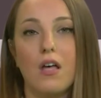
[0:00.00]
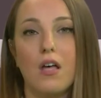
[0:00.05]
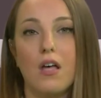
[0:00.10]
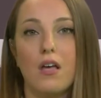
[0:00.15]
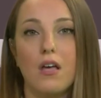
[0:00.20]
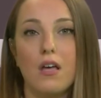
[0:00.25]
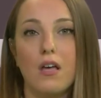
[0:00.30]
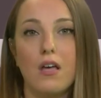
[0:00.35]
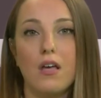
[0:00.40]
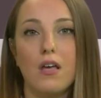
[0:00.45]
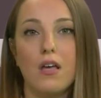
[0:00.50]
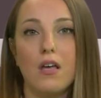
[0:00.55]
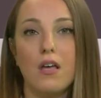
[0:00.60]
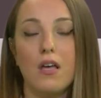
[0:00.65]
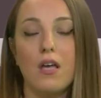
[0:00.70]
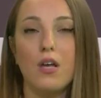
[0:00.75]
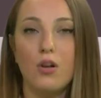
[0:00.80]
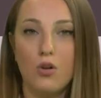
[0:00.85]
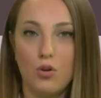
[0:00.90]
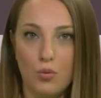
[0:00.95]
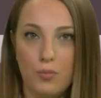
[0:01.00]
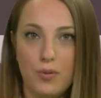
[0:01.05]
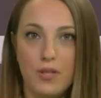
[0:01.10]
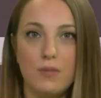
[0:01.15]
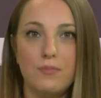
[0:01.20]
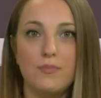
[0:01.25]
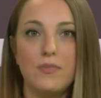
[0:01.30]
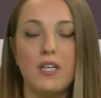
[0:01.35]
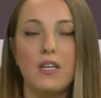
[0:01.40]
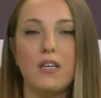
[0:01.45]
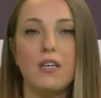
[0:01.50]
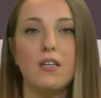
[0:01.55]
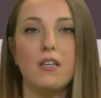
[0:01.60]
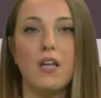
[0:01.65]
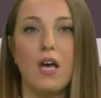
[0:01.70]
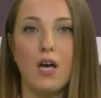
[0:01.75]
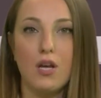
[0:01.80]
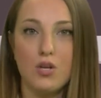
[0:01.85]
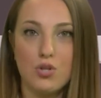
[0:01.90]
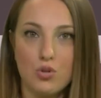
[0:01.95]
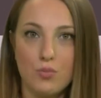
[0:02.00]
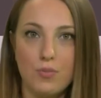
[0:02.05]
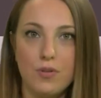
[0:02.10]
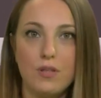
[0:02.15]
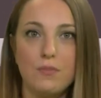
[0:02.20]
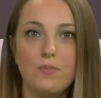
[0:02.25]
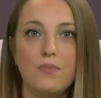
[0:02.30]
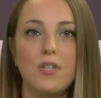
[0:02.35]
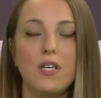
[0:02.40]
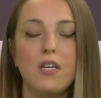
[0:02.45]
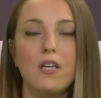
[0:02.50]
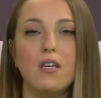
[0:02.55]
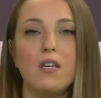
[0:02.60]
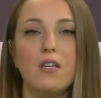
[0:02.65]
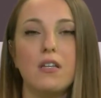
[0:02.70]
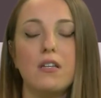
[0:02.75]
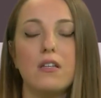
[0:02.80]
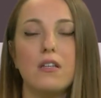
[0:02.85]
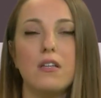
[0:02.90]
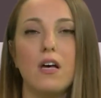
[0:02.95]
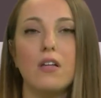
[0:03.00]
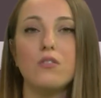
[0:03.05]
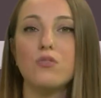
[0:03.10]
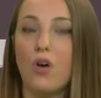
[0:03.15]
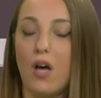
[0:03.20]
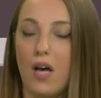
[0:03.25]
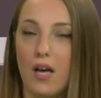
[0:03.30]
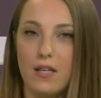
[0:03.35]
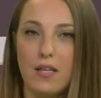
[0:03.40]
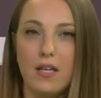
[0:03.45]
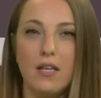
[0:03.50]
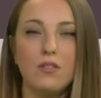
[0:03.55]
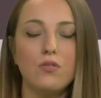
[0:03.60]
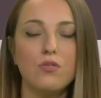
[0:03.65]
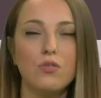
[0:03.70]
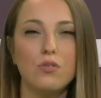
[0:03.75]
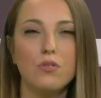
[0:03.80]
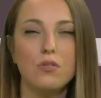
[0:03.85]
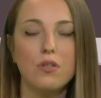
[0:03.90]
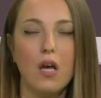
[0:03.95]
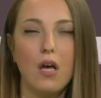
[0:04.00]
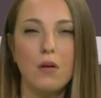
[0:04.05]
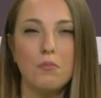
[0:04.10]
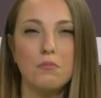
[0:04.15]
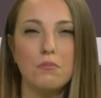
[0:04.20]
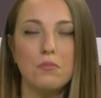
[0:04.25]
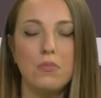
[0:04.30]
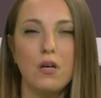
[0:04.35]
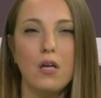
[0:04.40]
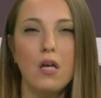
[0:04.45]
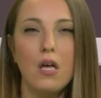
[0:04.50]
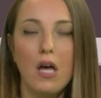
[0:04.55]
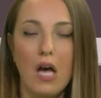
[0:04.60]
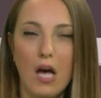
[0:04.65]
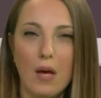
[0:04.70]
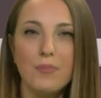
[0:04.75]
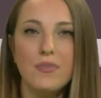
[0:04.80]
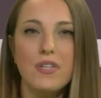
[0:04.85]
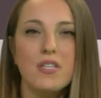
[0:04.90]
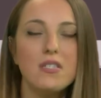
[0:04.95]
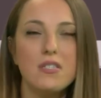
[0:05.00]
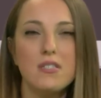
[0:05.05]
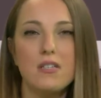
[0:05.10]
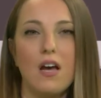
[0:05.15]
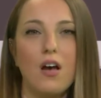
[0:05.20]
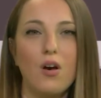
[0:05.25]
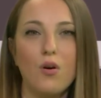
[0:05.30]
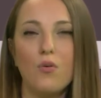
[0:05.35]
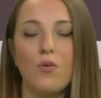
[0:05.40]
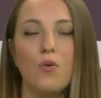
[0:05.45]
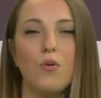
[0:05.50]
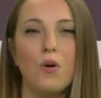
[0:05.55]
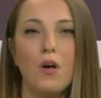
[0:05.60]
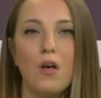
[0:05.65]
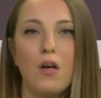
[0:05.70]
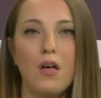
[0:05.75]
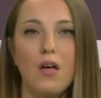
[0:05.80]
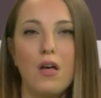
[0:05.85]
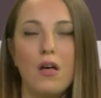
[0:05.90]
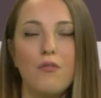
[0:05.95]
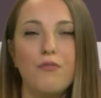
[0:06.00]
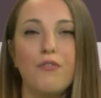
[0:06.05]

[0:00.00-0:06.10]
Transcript: آه، خلقوا بلبنان عاشوا بلبنان قضوا حياتهم عم عم يزرعوا آه،